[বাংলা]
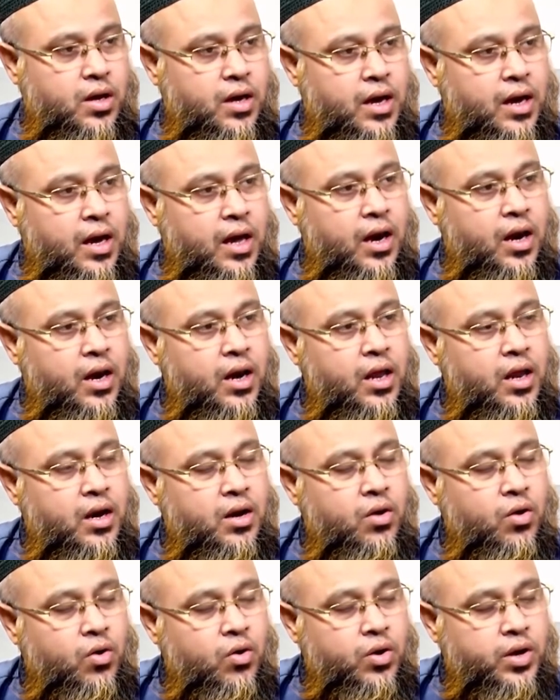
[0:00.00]
আল্লাহর
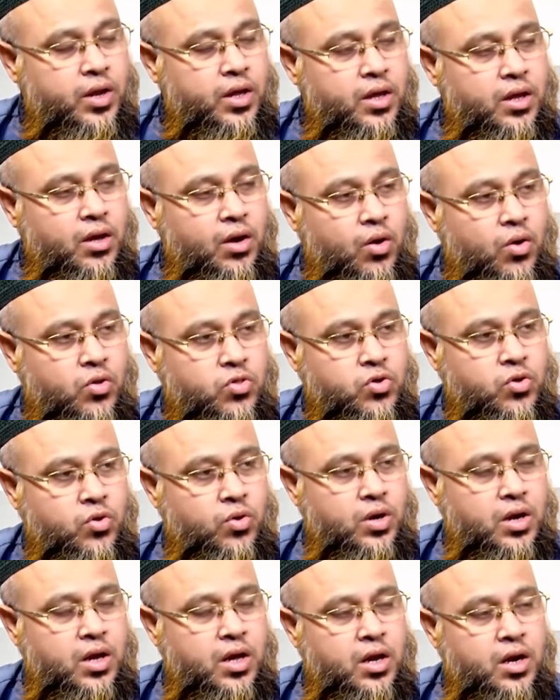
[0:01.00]
ঘরে হজ
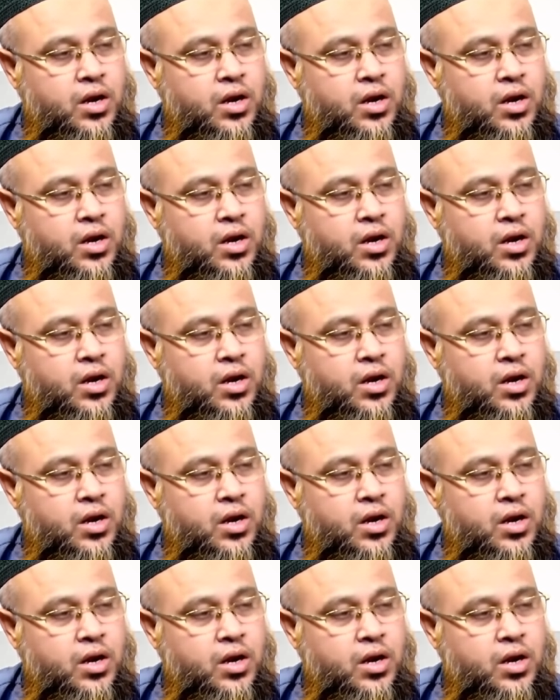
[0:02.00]
করার